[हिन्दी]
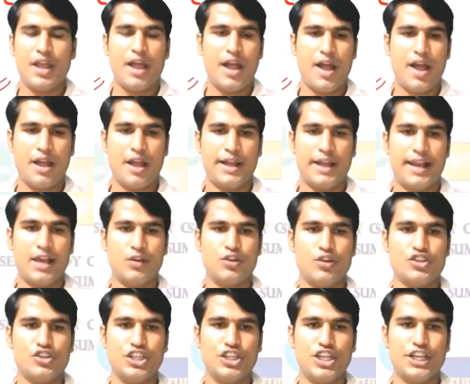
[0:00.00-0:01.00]
अगला
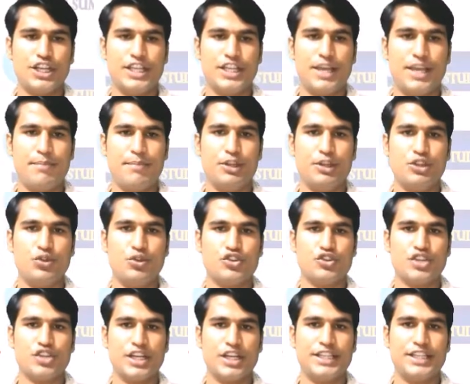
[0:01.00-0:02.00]
क्वेश्चन देखते हैं
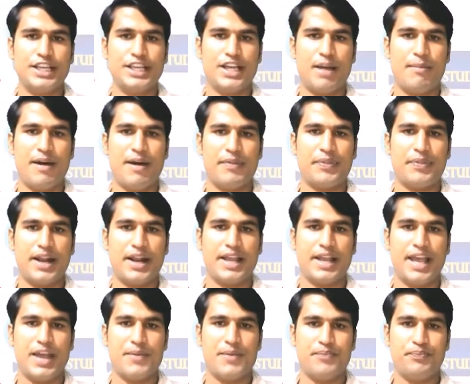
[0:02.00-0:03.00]
विद्युत शक्ति का मात्रक
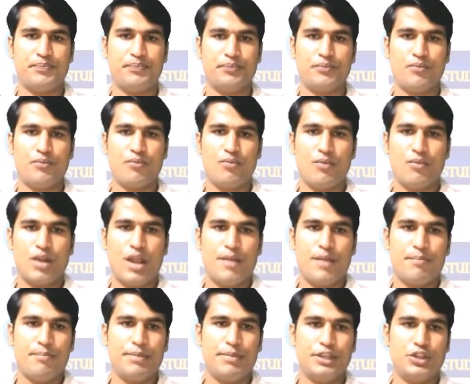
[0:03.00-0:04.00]
है
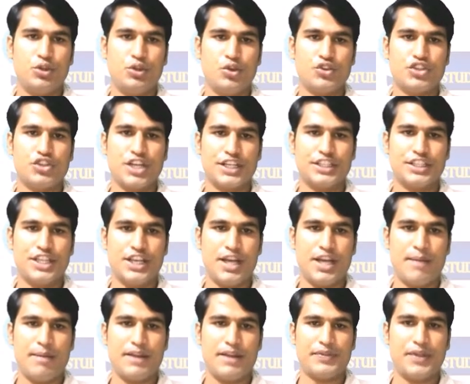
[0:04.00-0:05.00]
विद्युत शक्ति का
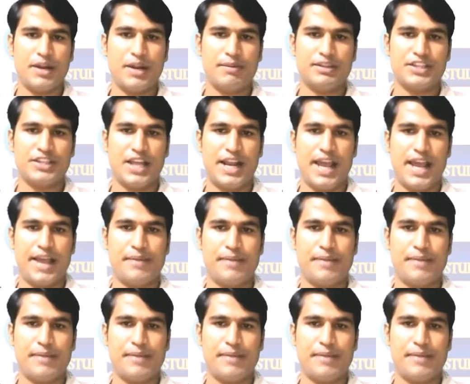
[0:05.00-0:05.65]
मात्रक बताना है